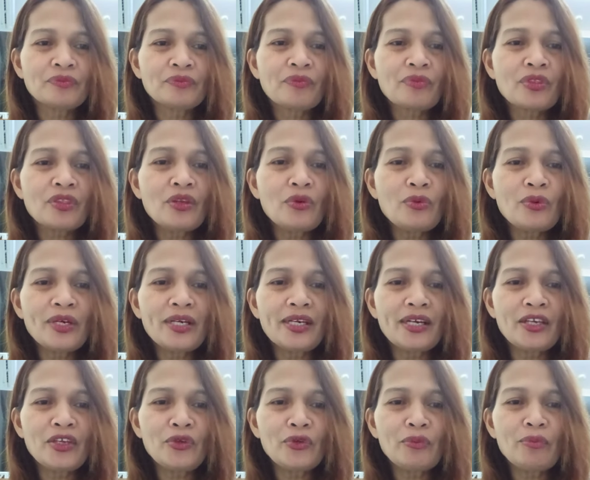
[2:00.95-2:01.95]
na huwag
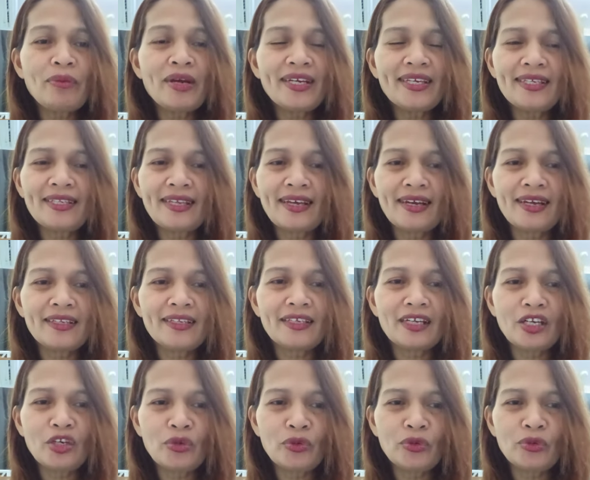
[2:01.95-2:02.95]
kayong panghinaan ng
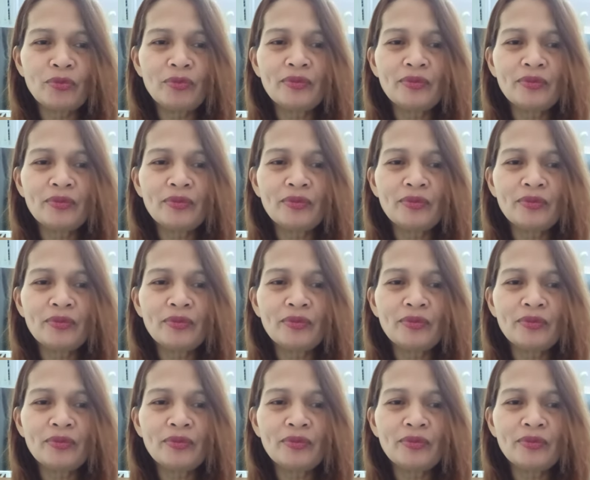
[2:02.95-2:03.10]
loob